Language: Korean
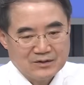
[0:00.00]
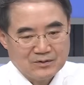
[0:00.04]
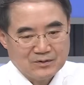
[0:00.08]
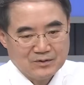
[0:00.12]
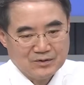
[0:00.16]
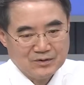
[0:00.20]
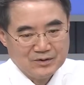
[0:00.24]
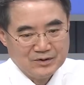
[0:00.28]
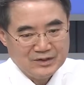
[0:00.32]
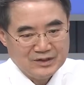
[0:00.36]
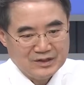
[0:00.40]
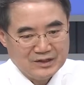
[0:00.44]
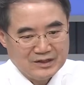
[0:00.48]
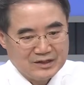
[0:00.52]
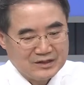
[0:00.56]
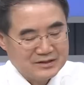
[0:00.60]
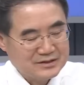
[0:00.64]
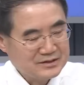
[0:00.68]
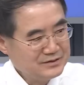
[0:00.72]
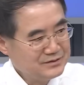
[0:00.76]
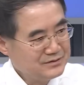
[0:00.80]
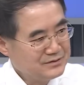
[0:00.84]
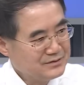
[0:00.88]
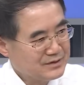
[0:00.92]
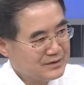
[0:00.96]

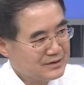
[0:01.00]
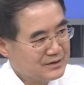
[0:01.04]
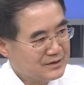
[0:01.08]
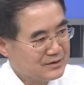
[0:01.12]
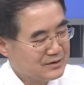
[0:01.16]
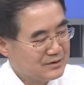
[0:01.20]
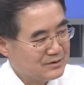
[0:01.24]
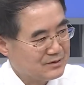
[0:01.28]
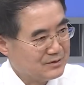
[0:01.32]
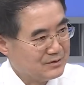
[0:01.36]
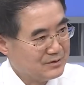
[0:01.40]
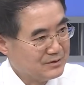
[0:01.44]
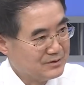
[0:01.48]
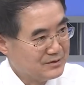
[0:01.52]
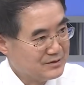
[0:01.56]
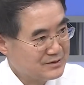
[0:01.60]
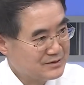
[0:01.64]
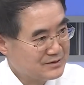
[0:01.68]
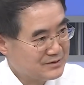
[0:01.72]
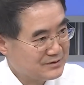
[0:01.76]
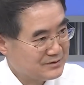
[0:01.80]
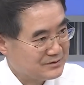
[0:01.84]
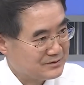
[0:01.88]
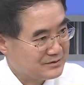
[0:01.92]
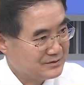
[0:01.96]
OER은
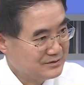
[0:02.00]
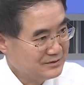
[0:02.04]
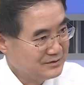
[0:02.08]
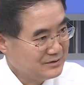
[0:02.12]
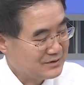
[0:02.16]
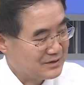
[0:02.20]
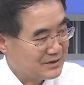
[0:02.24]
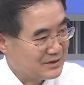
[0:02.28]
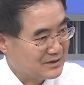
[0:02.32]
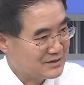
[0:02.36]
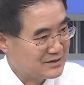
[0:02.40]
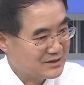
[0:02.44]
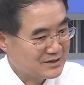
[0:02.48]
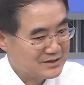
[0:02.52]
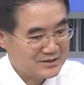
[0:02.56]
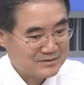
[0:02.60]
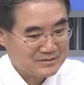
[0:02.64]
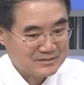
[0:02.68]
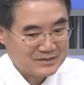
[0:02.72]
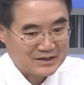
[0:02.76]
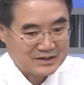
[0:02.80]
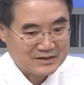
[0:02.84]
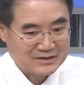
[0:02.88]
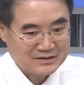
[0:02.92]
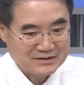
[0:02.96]
오너스
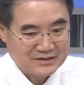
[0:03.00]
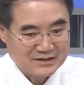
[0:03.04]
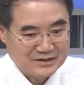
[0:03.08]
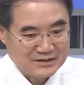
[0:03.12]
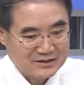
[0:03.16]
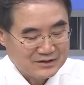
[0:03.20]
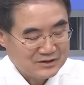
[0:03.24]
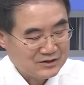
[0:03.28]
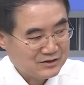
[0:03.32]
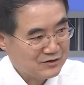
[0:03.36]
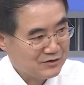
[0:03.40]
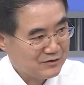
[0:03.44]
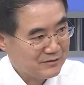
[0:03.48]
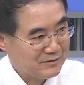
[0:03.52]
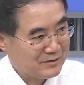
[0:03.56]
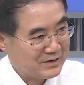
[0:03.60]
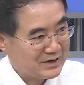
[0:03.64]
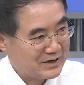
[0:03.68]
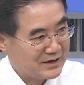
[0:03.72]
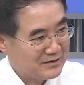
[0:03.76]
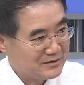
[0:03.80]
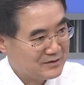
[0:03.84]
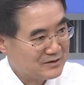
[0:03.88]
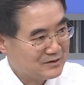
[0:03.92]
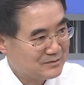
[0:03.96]
아시겠습니다는 이 e q
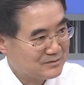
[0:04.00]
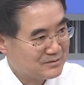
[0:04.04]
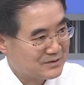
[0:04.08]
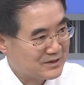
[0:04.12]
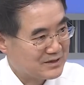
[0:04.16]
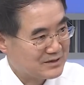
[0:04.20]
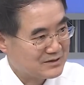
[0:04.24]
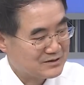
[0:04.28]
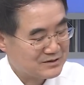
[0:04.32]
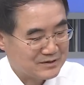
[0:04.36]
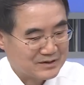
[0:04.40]
브랜 v 플 l